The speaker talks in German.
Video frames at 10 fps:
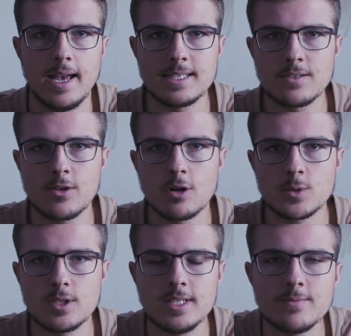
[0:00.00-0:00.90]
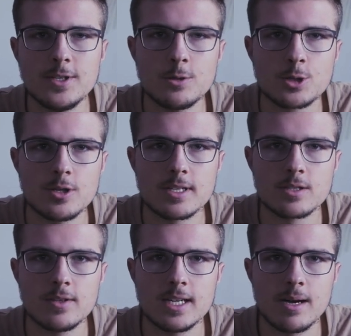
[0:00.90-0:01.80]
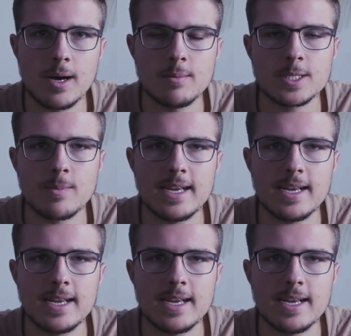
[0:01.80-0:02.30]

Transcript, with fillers: Herzlich willkommen zu diesem Video, schön, dass du wieder dabei bist.